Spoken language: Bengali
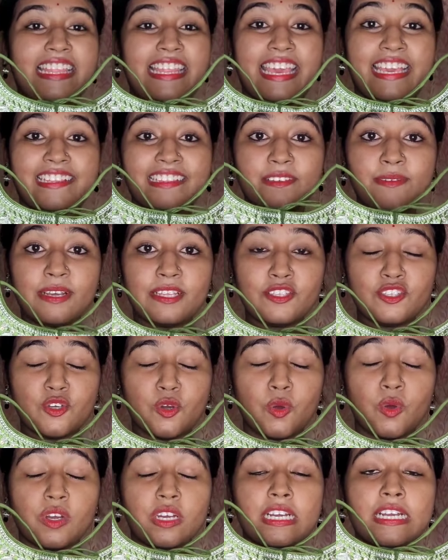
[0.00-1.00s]
দেখতে পাচ্ছ
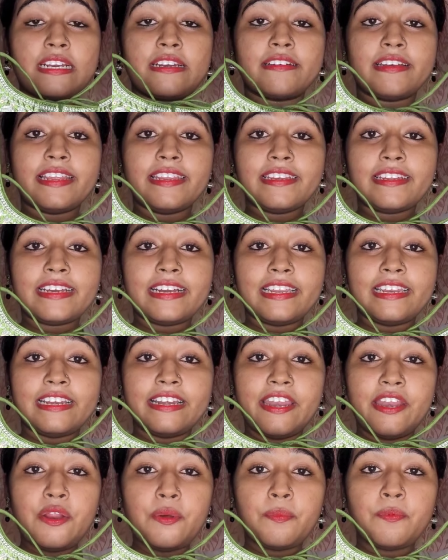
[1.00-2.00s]
গ্রিন
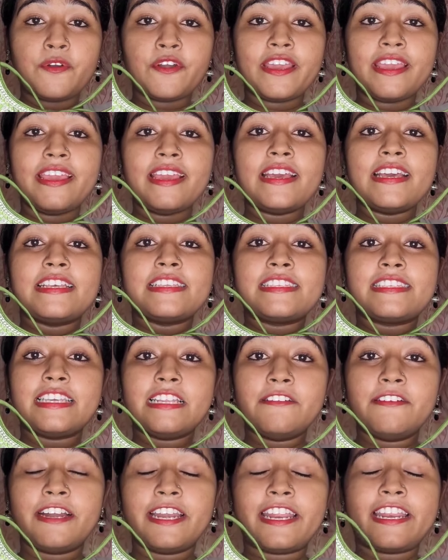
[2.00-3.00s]
কালারের ওপরে
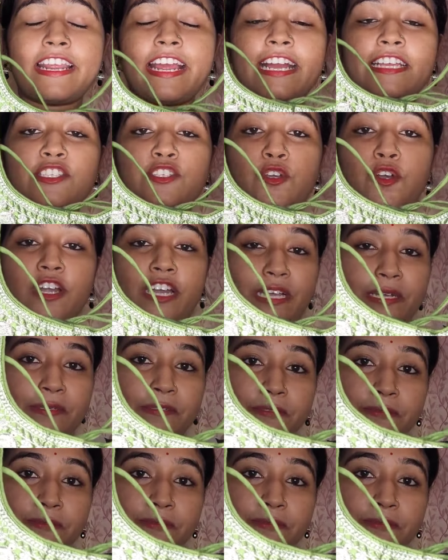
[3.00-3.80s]
সিলভারের কাজ করা